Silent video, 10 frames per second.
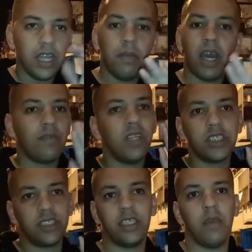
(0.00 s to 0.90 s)
حنا ما
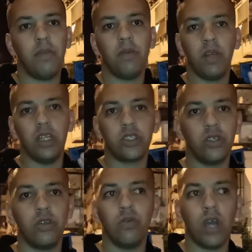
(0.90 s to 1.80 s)
عرفناش السبب
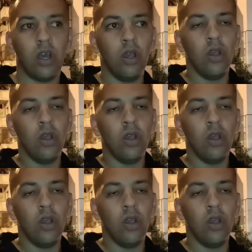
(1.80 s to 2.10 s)
شنو هو